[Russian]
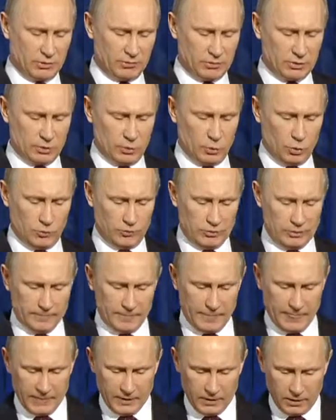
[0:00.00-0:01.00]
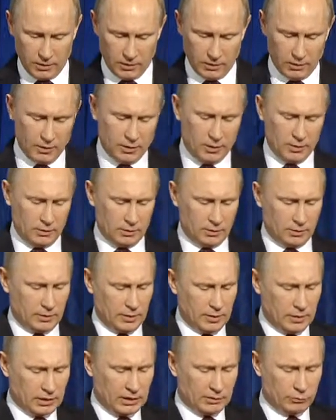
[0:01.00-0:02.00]
этого слова. И
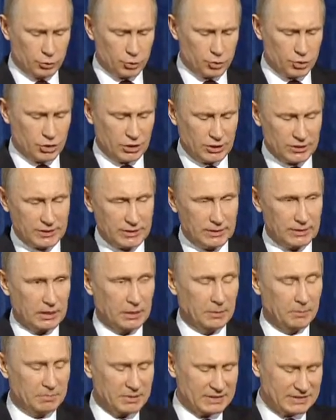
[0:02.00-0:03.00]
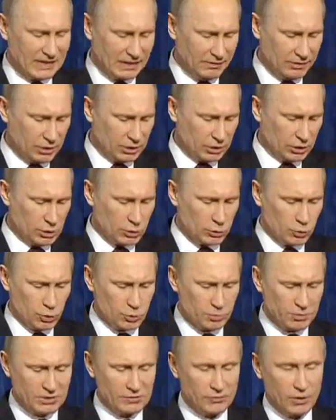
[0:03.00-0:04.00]
для кого честная, беззаветная
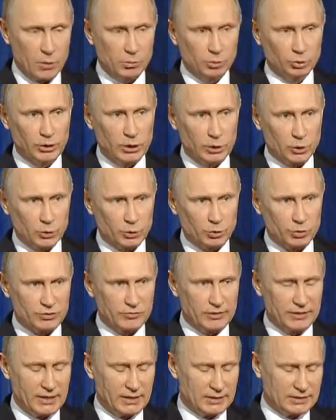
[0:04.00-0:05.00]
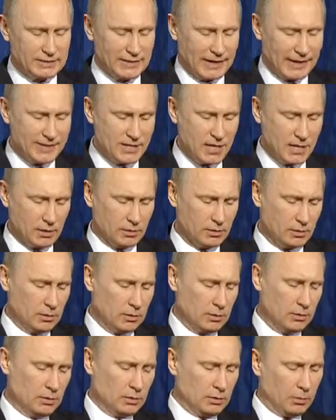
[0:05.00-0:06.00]
служба своему народу, своей стране
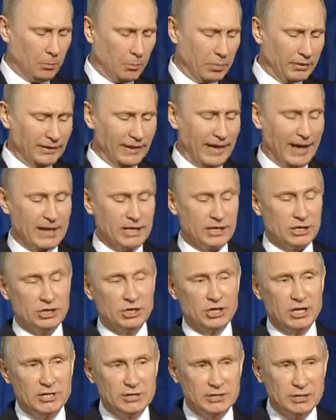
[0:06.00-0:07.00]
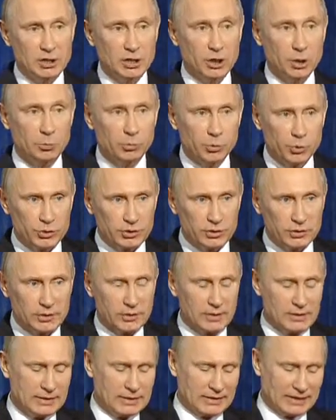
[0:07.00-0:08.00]
была, есть и будет
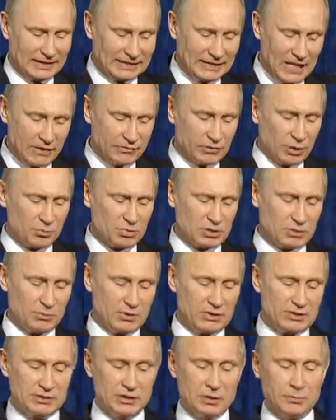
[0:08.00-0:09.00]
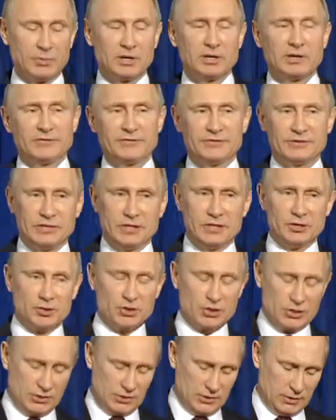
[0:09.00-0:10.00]
главным смыслом всей
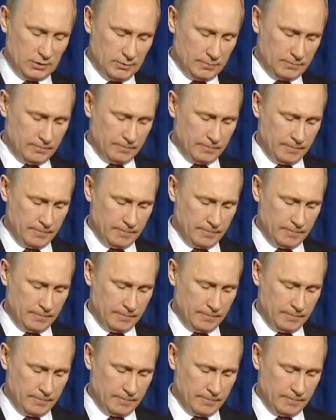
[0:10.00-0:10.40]
жизни.